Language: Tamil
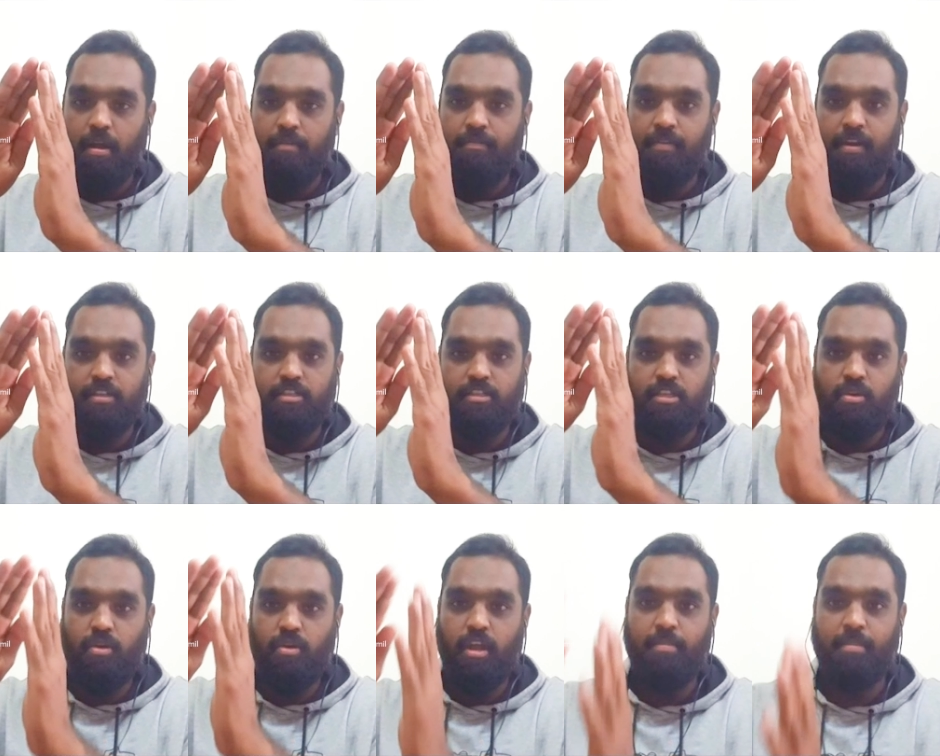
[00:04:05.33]

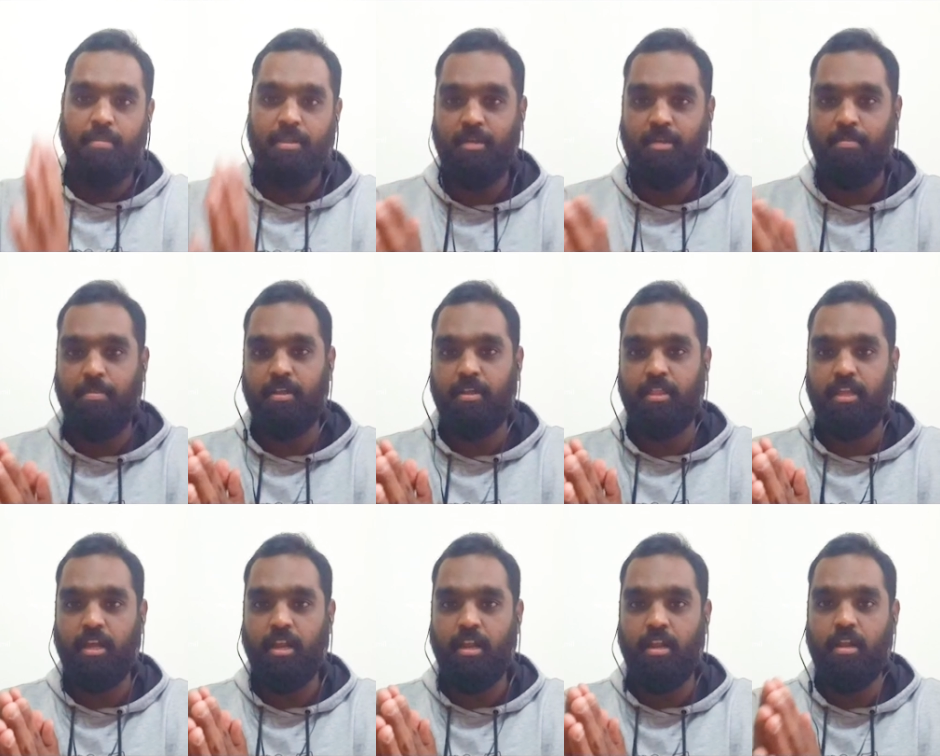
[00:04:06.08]
பலஸ்தீனுடைய மற்ற
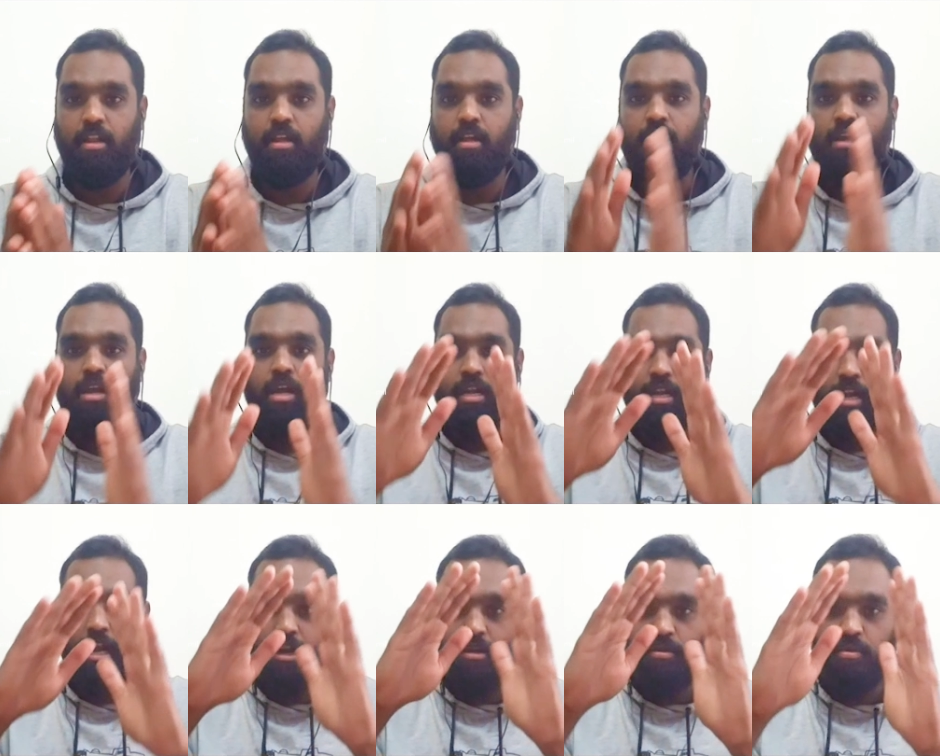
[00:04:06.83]
பகுதிகள்
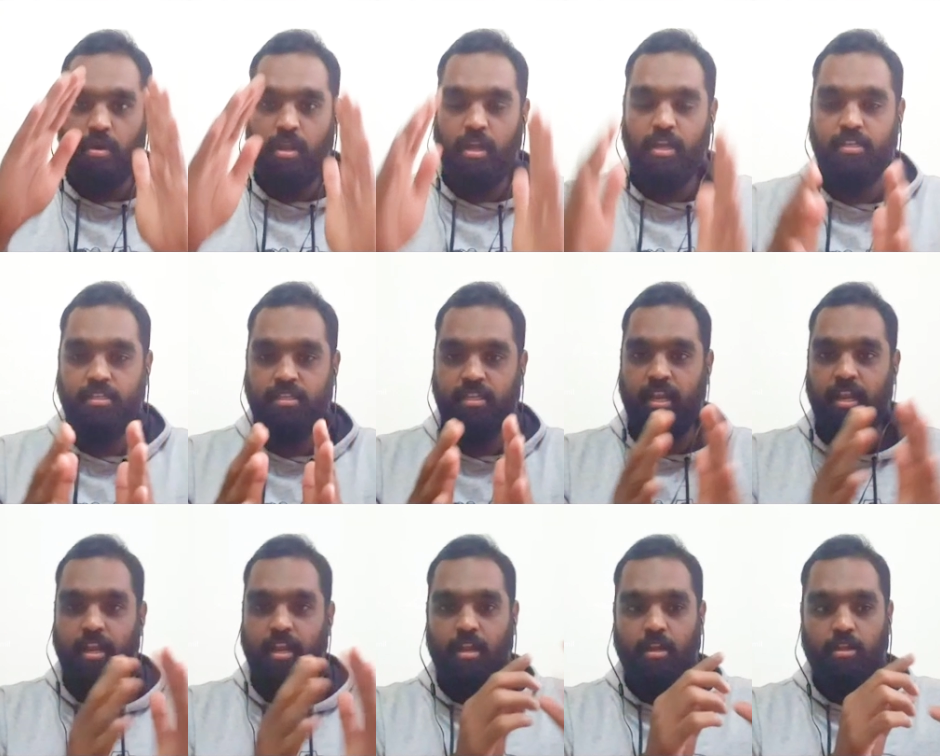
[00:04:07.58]
நடுவுல
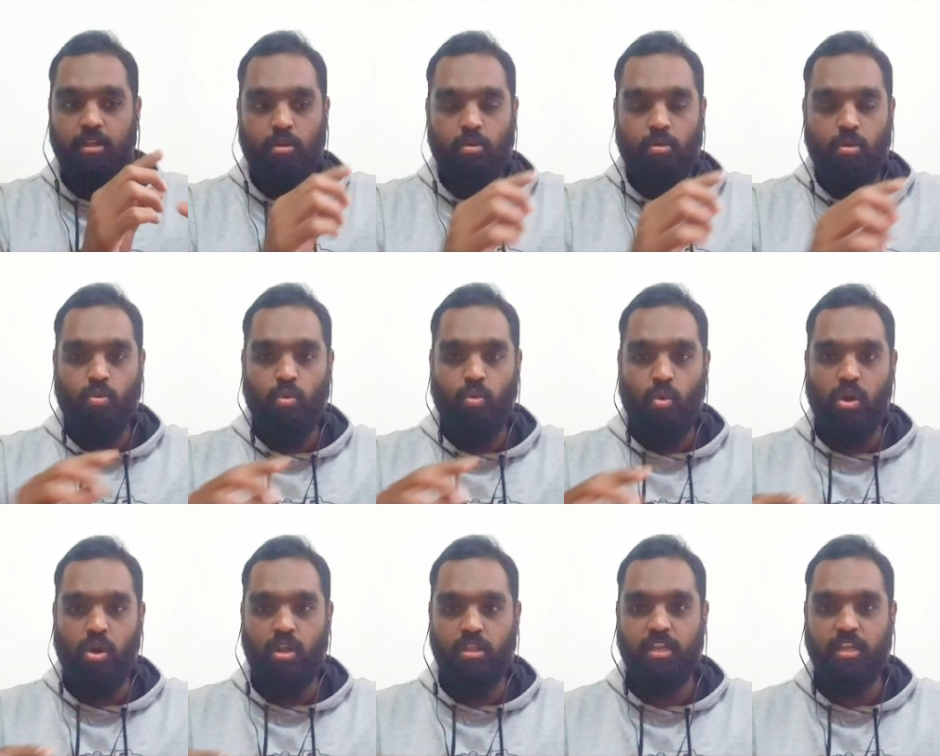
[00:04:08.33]
இஸ்ரேல் அந்த ஒரு
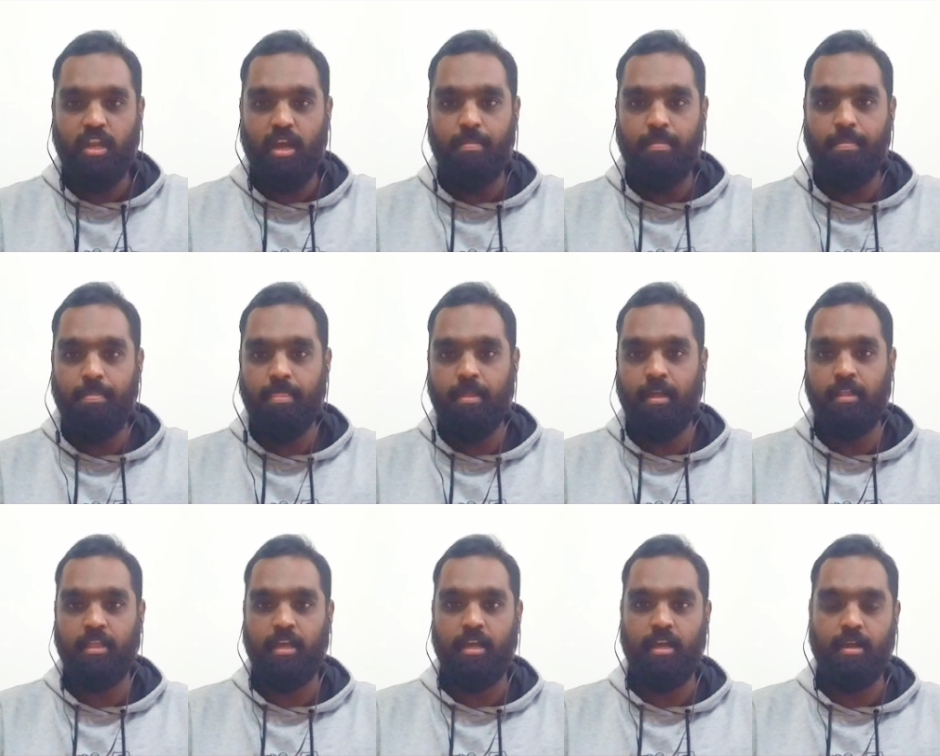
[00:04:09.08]
ஓரத்துல
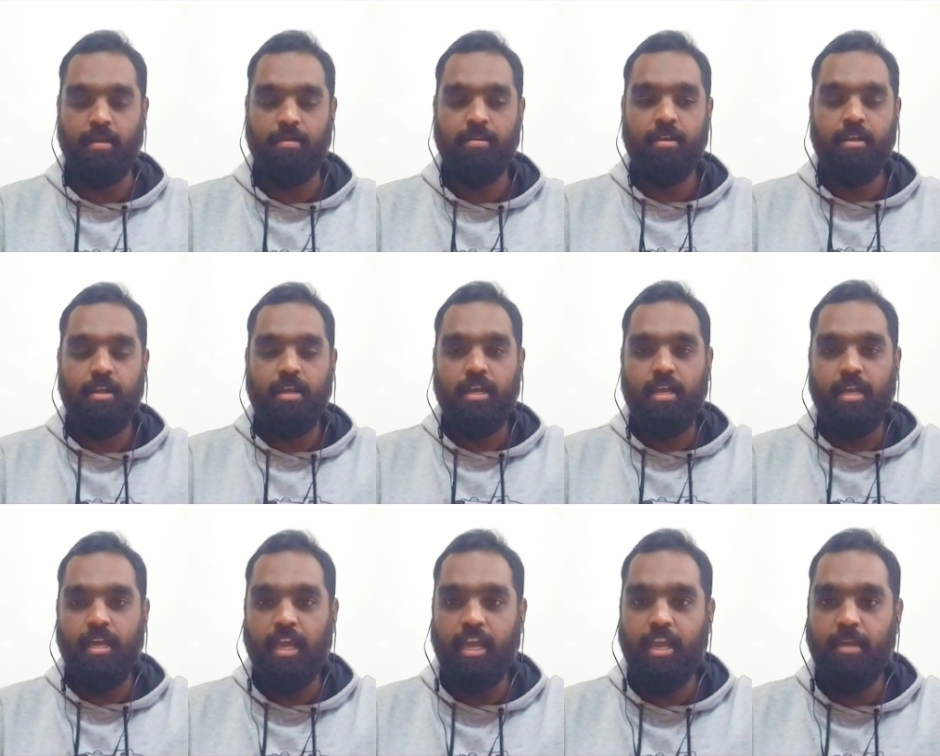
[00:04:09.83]
அந்த
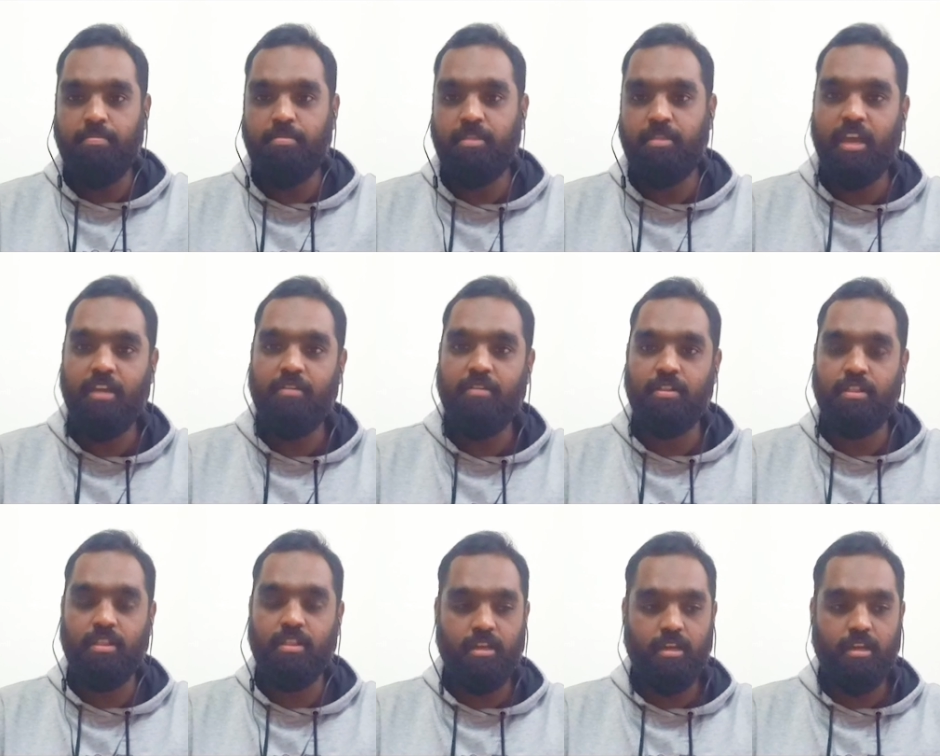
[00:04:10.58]
எகிப்தை
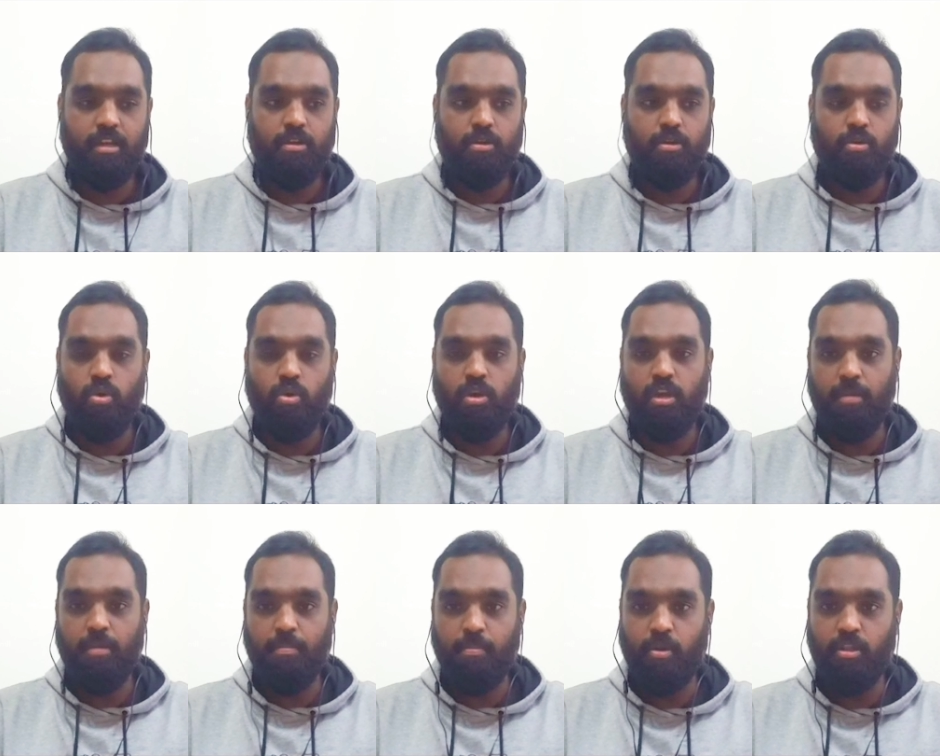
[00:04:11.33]
வந்து
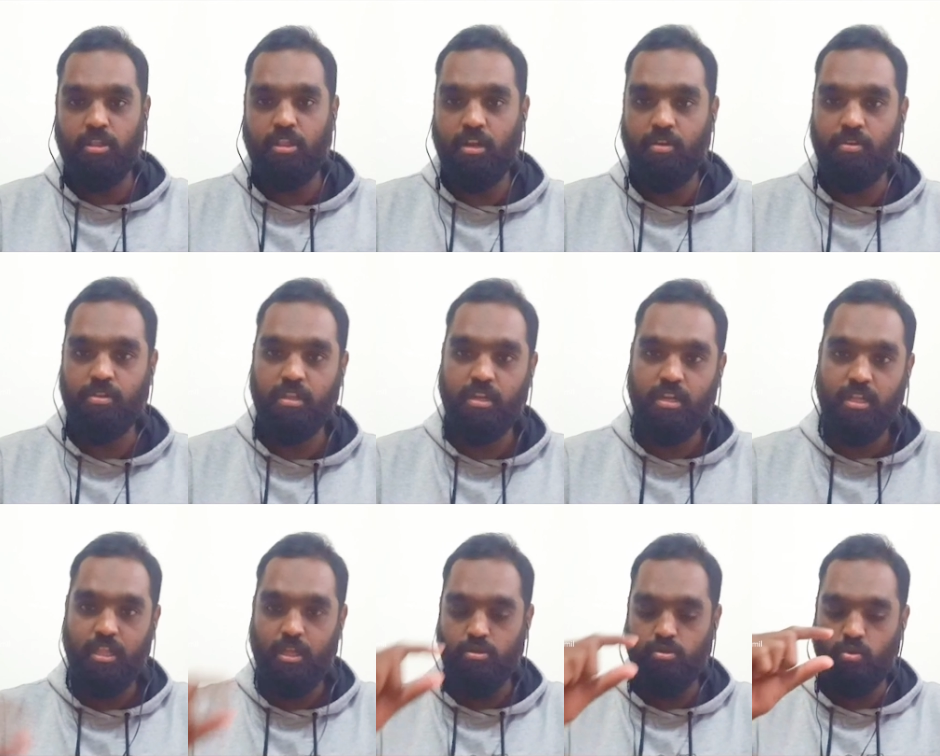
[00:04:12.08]
நோக்கிய புறத்துல
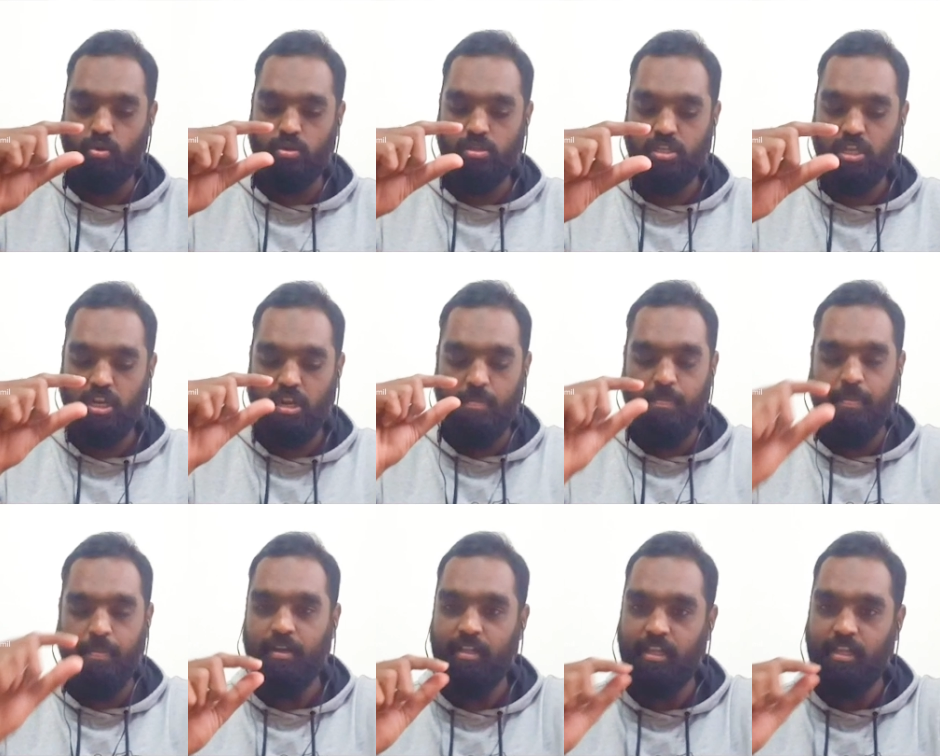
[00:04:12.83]
வந்துட்டு இந்த ஒரு சிறு
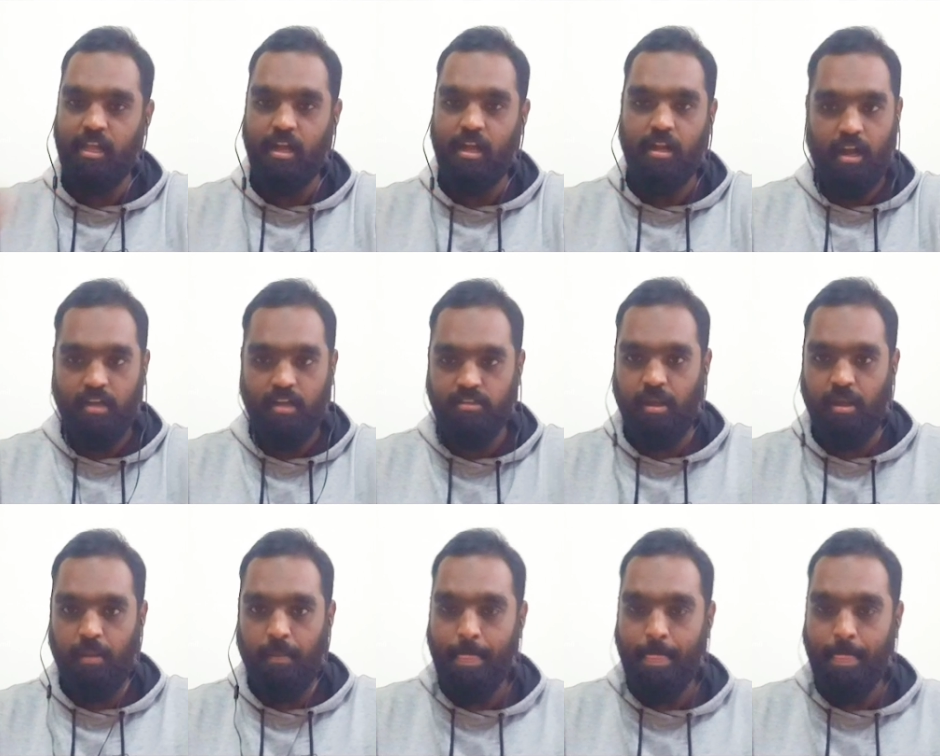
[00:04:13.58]
பகுதி தான் காசா